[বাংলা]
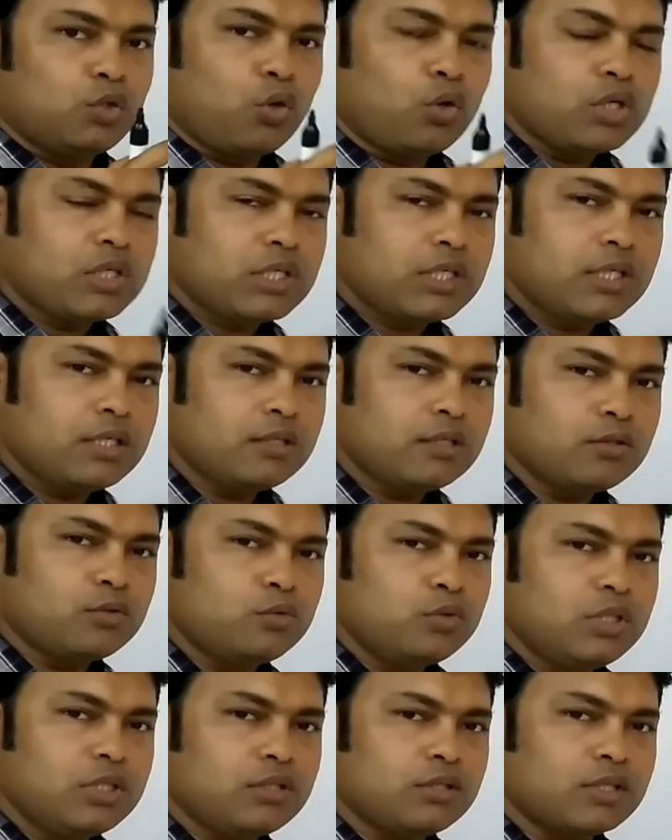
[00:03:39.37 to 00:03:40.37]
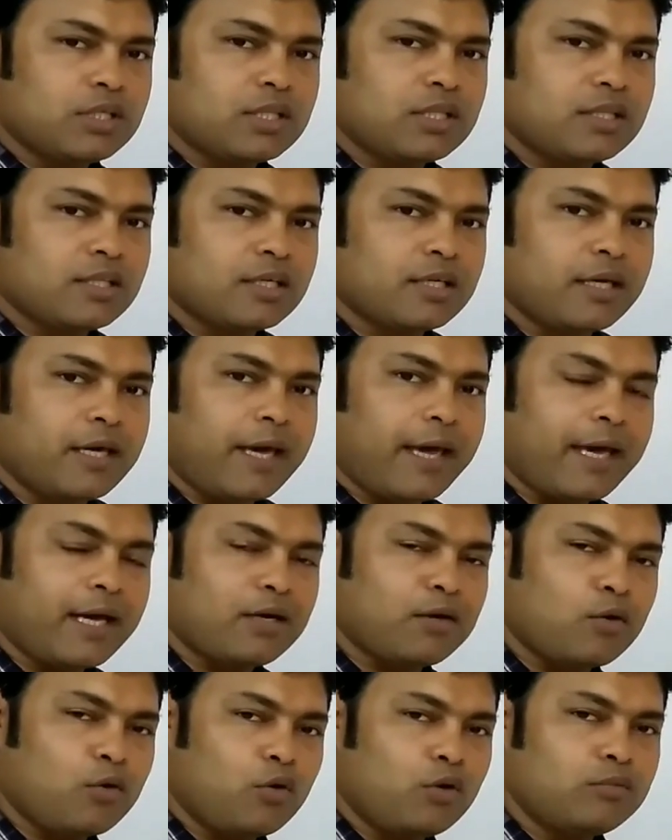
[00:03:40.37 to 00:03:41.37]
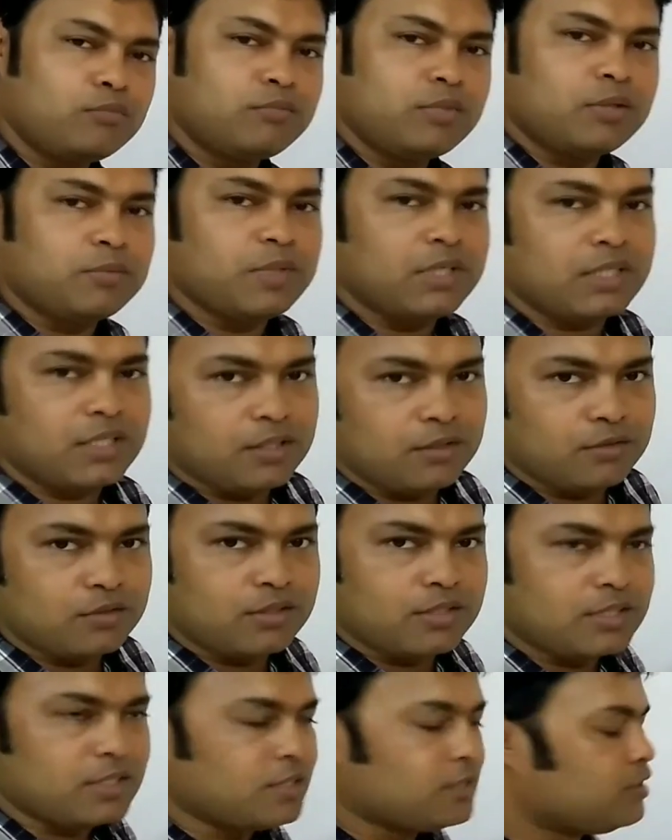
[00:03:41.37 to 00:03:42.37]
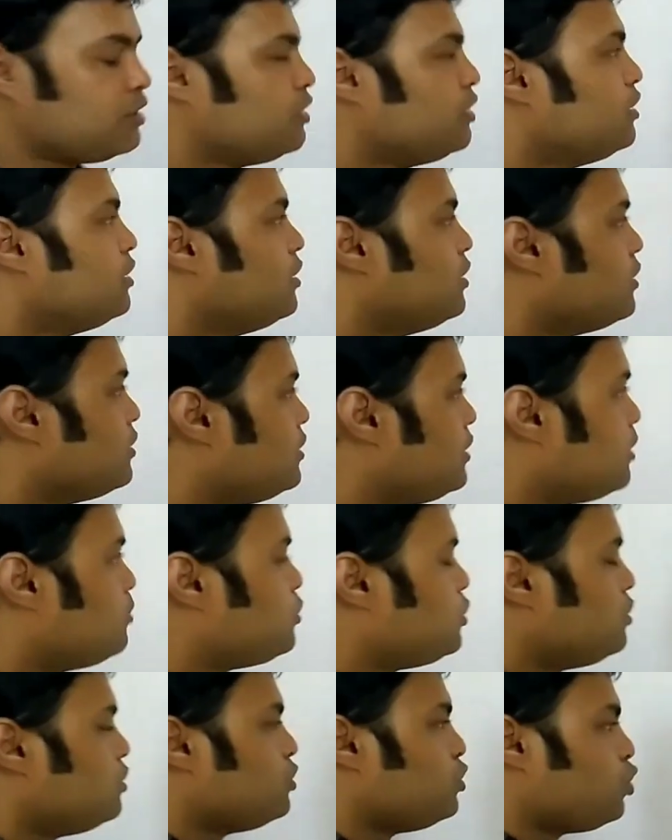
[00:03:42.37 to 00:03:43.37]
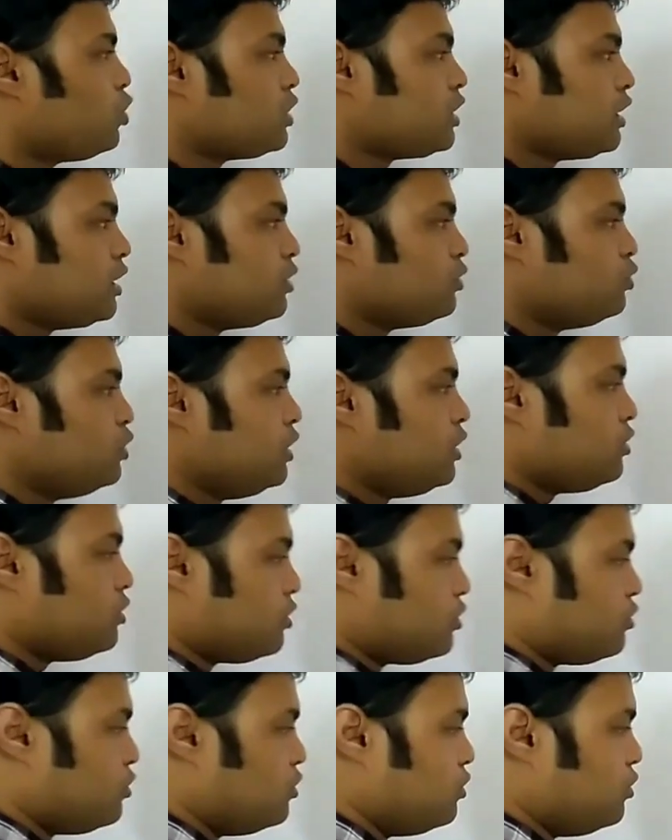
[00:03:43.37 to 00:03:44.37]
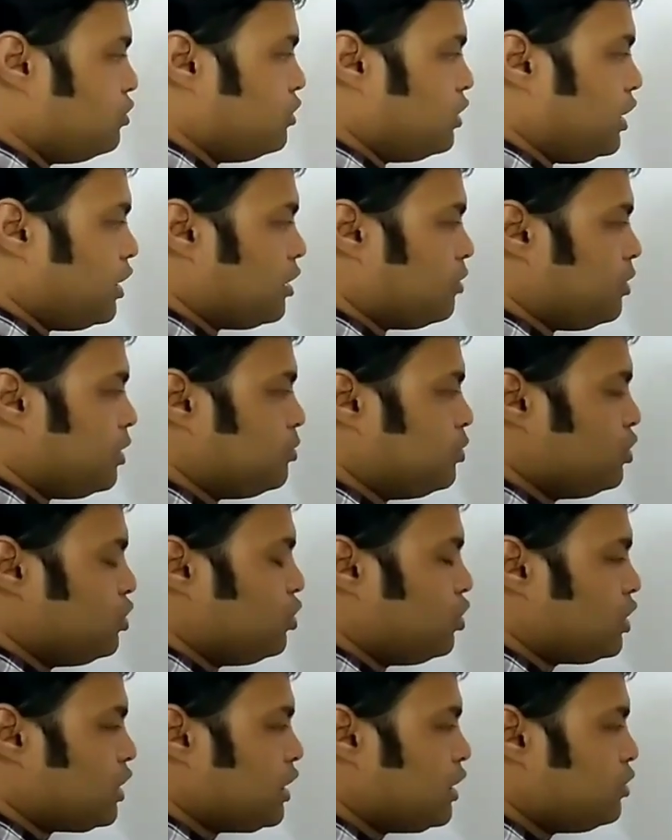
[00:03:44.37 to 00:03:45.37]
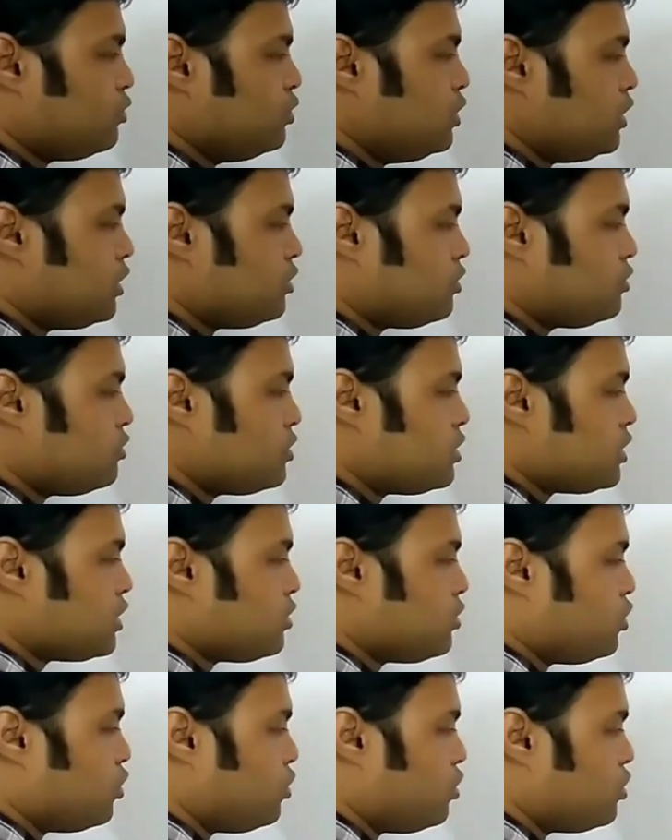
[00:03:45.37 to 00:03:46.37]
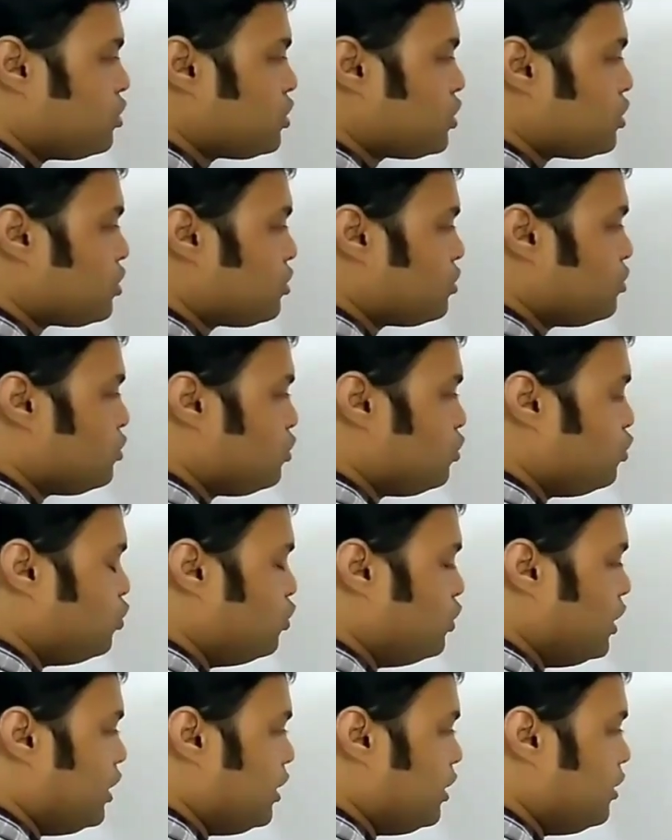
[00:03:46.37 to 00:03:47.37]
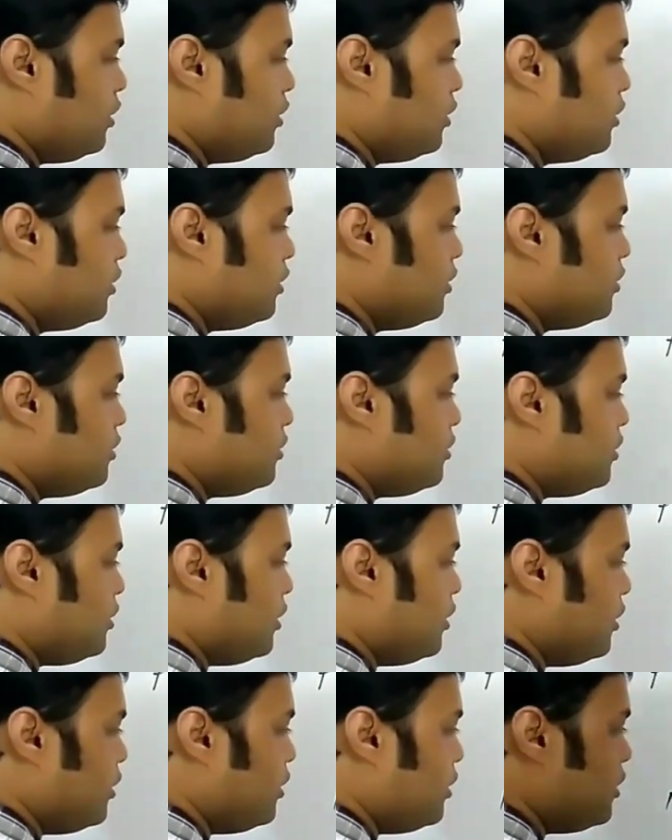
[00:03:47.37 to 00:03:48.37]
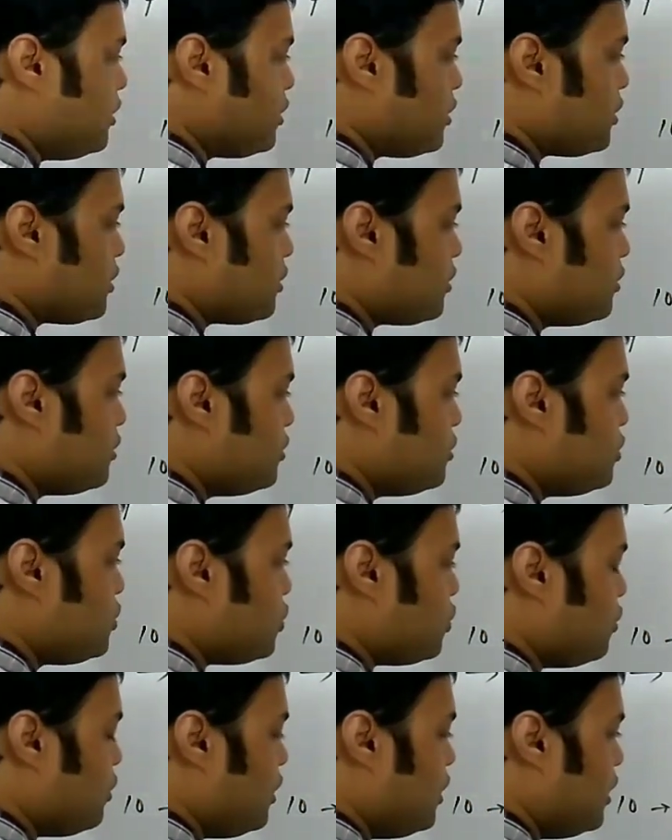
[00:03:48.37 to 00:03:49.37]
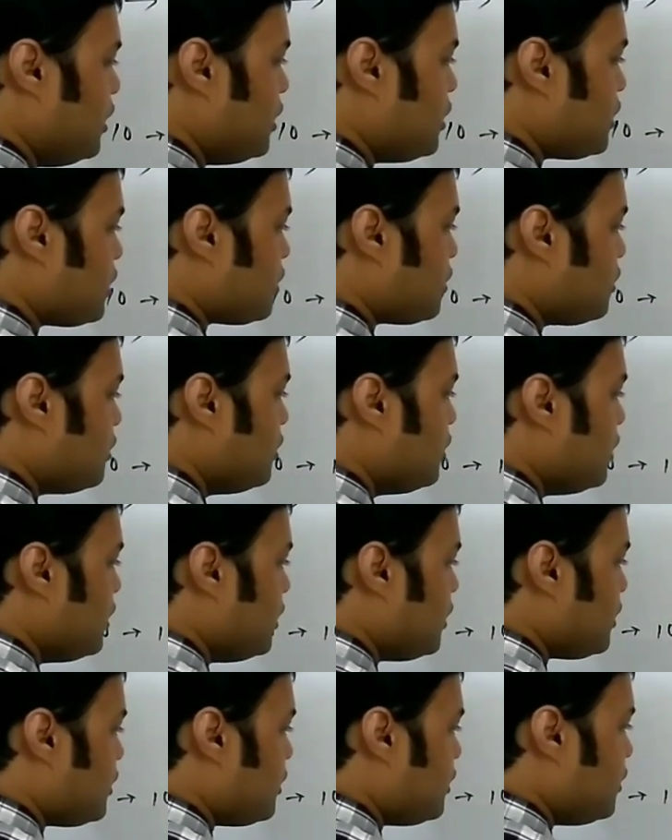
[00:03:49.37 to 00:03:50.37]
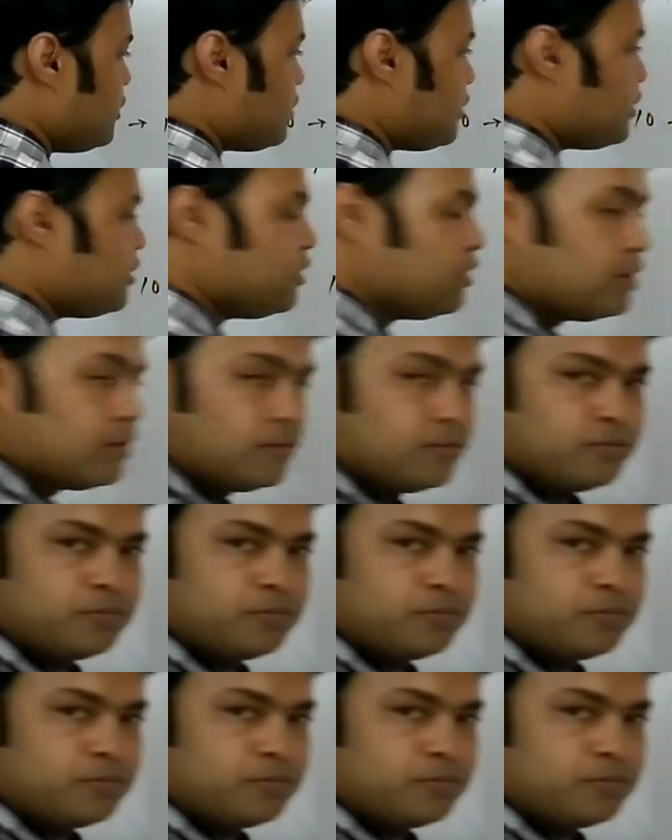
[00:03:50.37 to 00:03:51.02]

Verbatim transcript: দশের গুণিতকের থেকে এক কম বা বেশি হচ্ছে যেমন দশের গুণিতক কোনগুলো আগে ভাবো দশের গুণিতক হচ্ছে দশ কুড়ি তিরিশ চল্লিশ ইত্যাদি ইত্যাদি